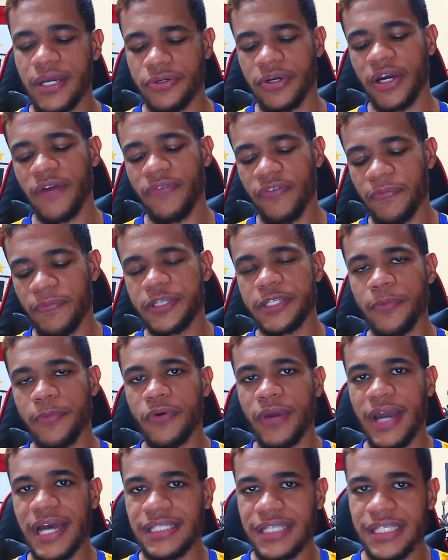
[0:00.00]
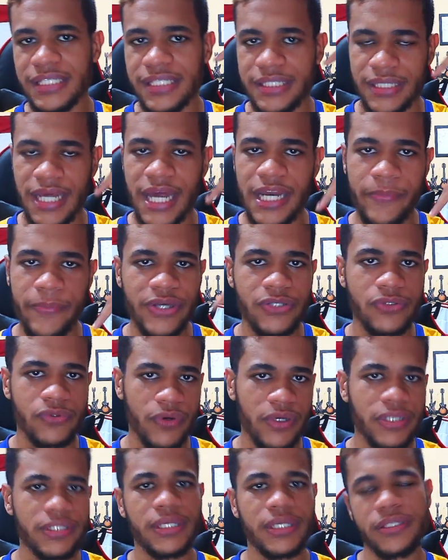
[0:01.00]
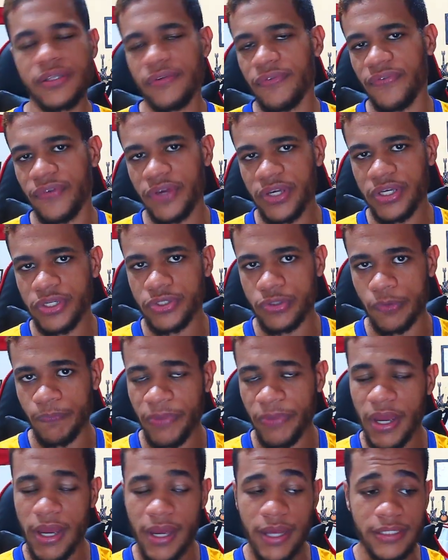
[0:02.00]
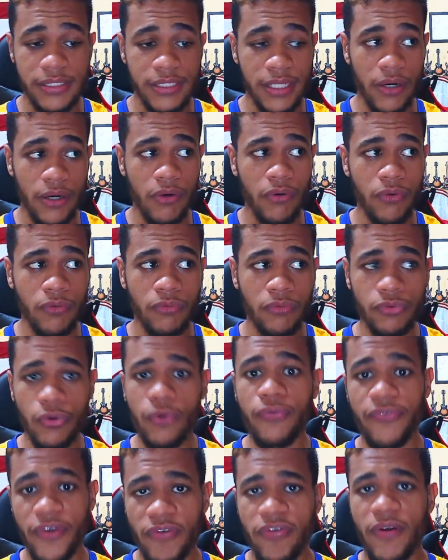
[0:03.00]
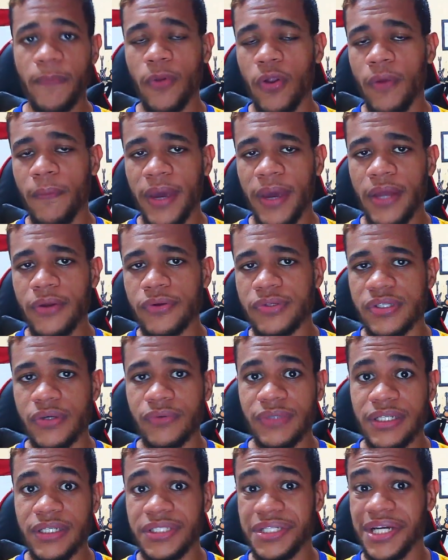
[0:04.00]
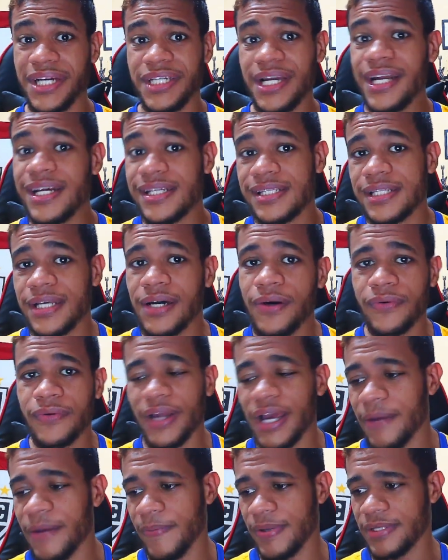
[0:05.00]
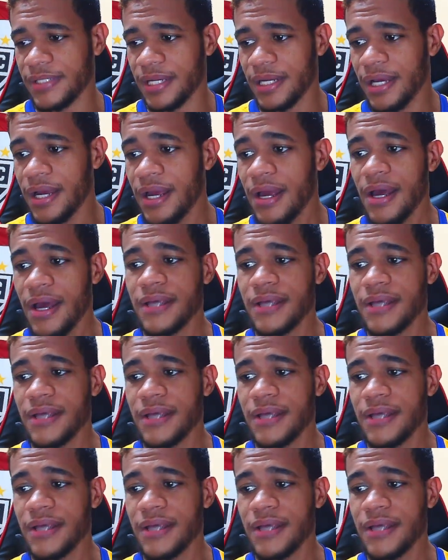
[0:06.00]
Quem joga FIFA percebeu que essas animações desse vídeo são do FIFA, pelo menos, são da antiga geração, né, rapaziada?